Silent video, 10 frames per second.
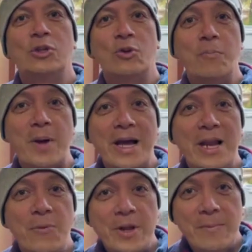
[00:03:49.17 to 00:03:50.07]
Yung
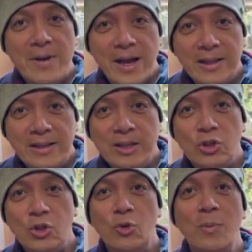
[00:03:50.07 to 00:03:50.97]
pangalawa naman,
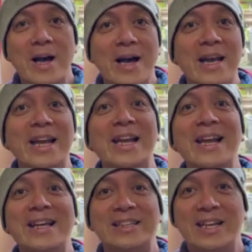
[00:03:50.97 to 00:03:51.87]
yung mga
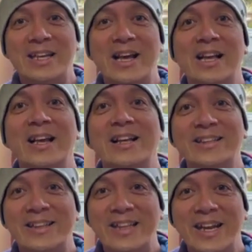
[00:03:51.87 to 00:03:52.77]
electrical
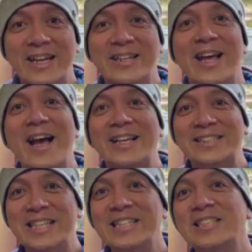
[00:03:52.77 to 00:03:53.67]
trade
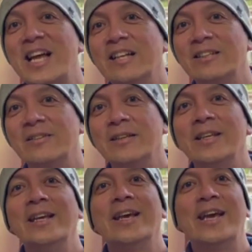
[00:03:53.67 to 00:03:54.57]
assistant.
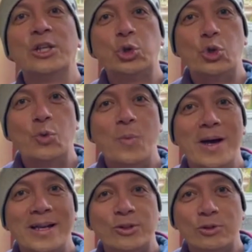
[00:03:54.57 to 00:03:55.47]
Ito yung
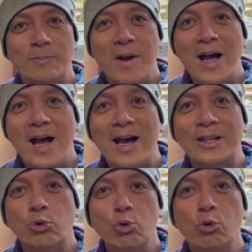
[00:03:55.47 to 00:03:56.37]
mga, mga
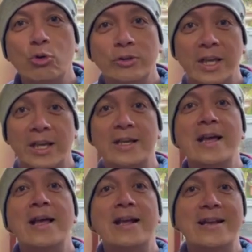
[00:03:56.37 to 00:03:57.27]
katulong din
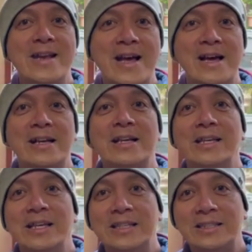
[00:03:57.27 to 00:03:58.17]
ng
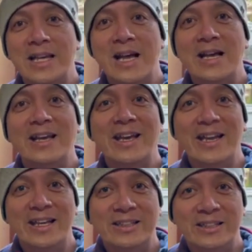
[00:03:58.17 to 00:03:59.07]
isang
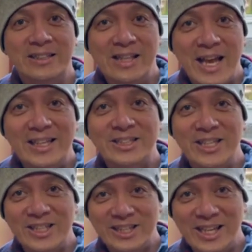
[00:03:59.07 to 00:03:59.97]
elect licensed